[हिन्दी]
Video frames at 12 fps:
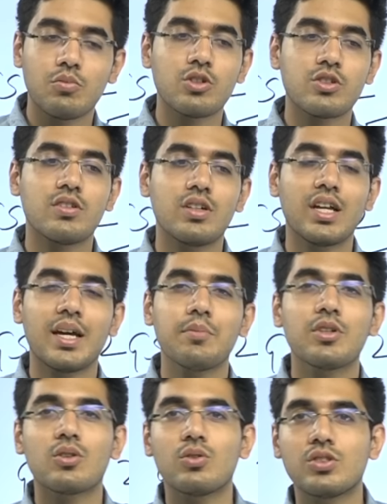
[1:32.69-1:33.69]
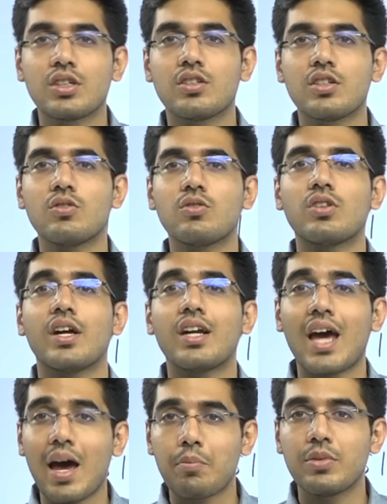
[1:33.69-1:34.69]
मोस्ट ऑफ द टाइम द कोचिंग इंस्टीट्यूट
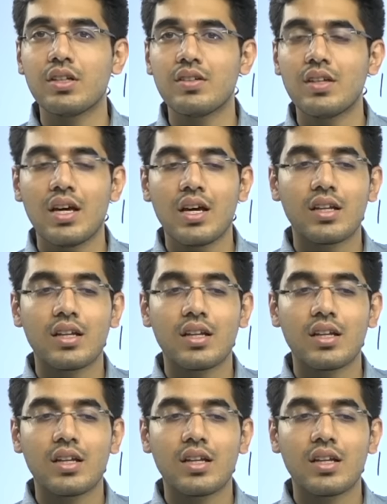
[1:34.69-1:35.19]
इट हैपन्स